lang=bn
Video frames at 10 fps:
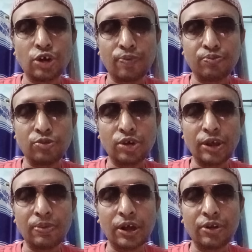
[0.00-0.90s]
স্বপ্ন
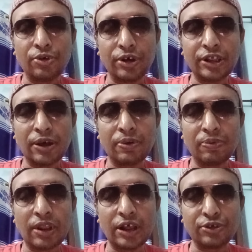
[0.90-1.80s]
এবার হয়ে যাবে
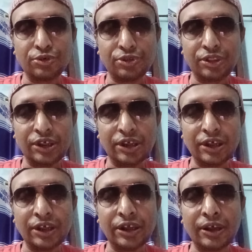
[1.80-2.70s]
বেলা সত্যি
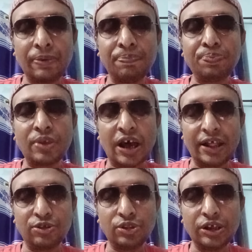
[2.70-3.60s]

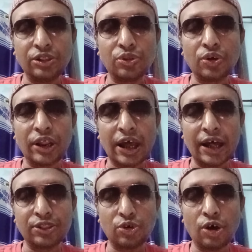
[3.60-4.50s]
এতদিন ধরে
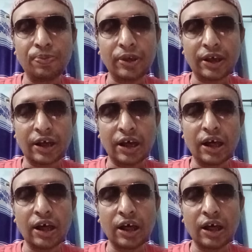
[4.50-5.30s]
এত অপেক্ষা